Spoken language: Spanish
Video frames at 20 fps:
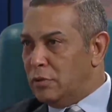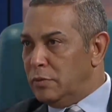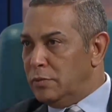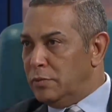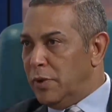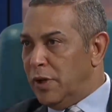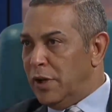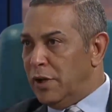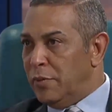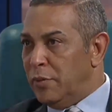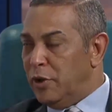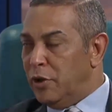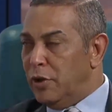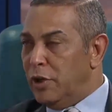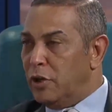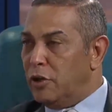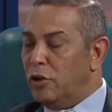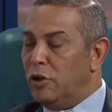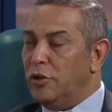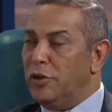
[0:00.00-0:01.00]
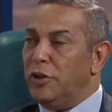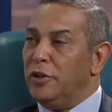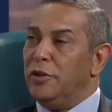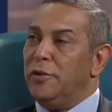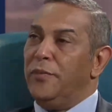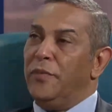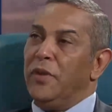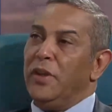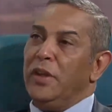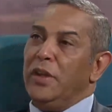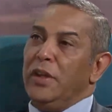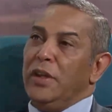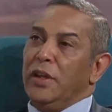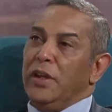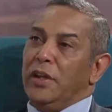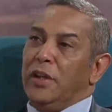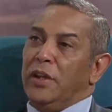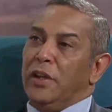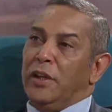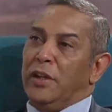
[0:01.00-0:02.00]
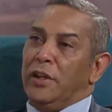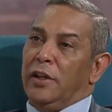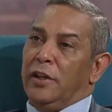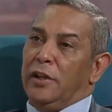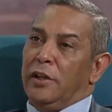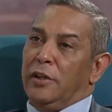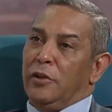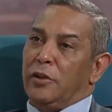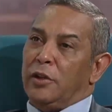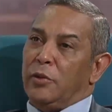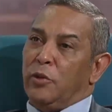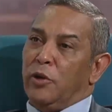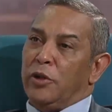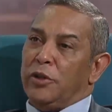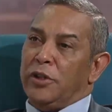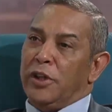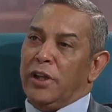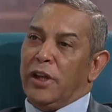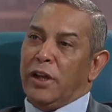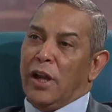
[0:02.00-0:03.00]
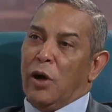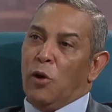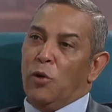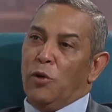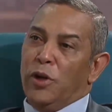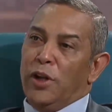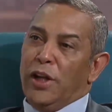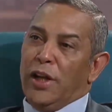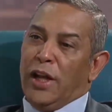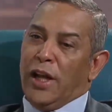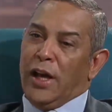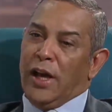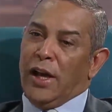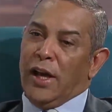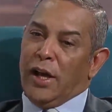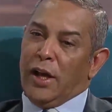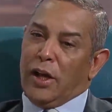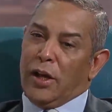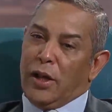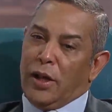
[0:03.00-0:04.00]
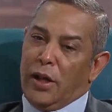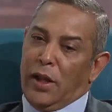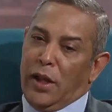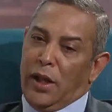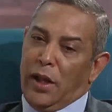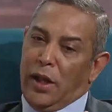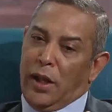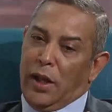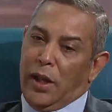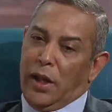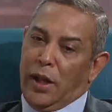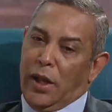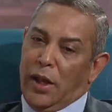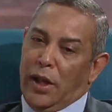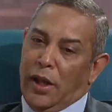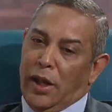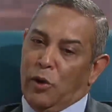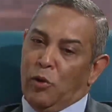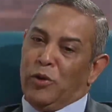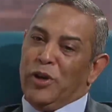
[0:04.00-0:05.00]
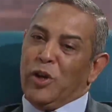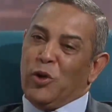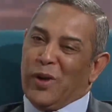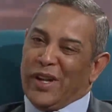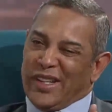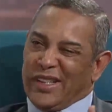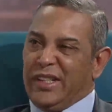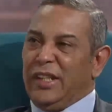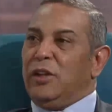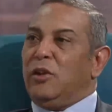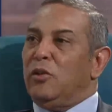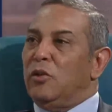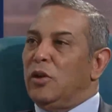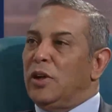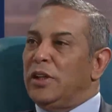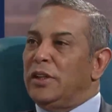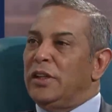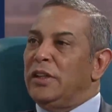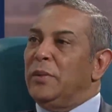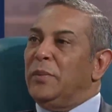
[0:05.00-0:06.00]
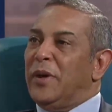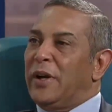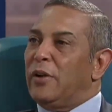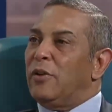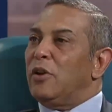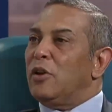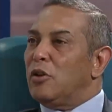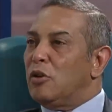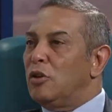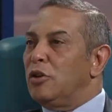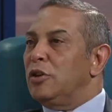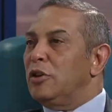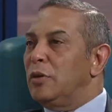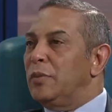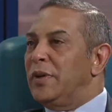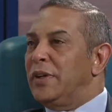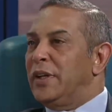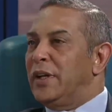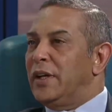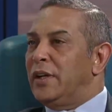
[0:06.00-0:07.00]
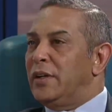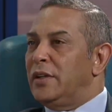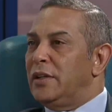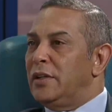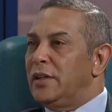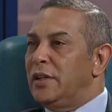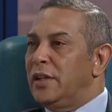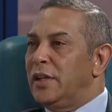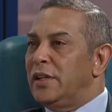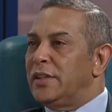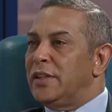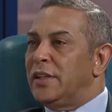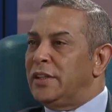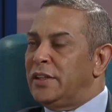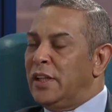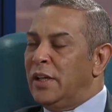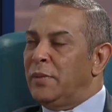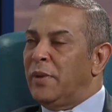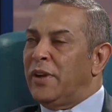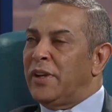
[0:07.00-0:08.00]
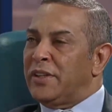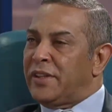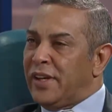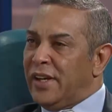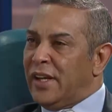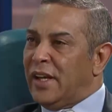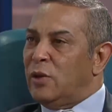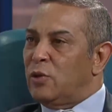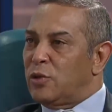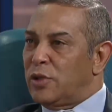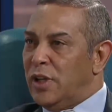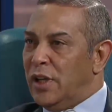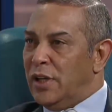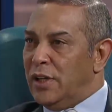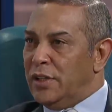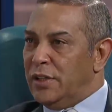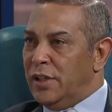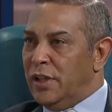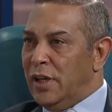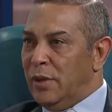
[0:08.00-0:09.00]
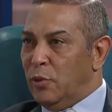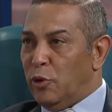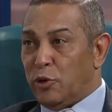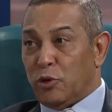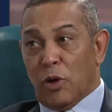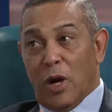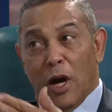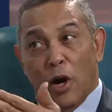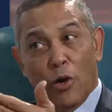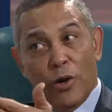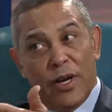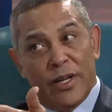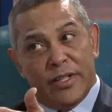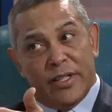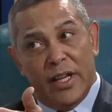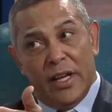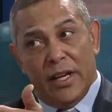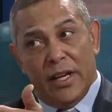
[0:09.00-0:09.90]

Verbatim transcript: Perimió el código y yo te puedo decir, la única, el único artículo que tiene parado el Código Penal es el tema de las tres causales y el Ahora tema de las